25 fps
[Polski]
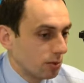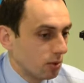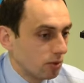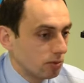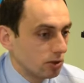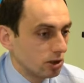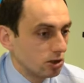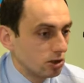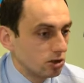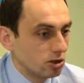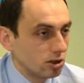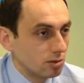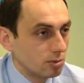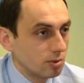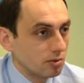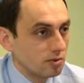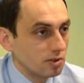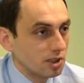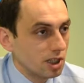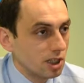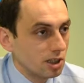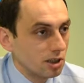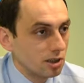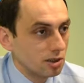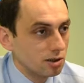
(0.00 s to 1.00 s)
pomnik, czy nie
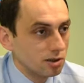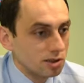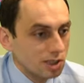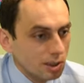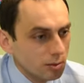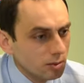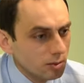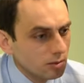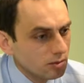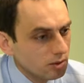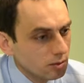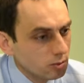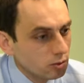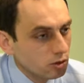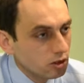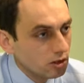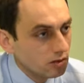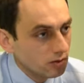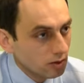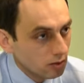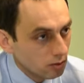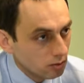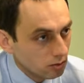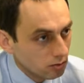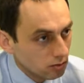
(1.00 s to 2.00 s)
powstanie. Ja bym nie
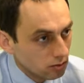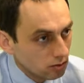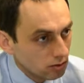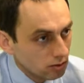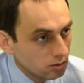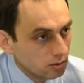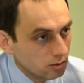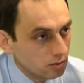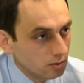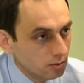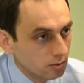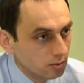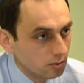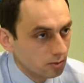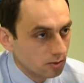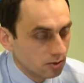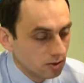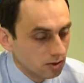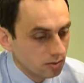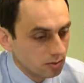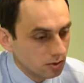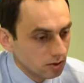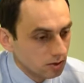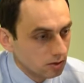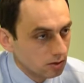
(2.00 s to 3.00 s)
budował. Y,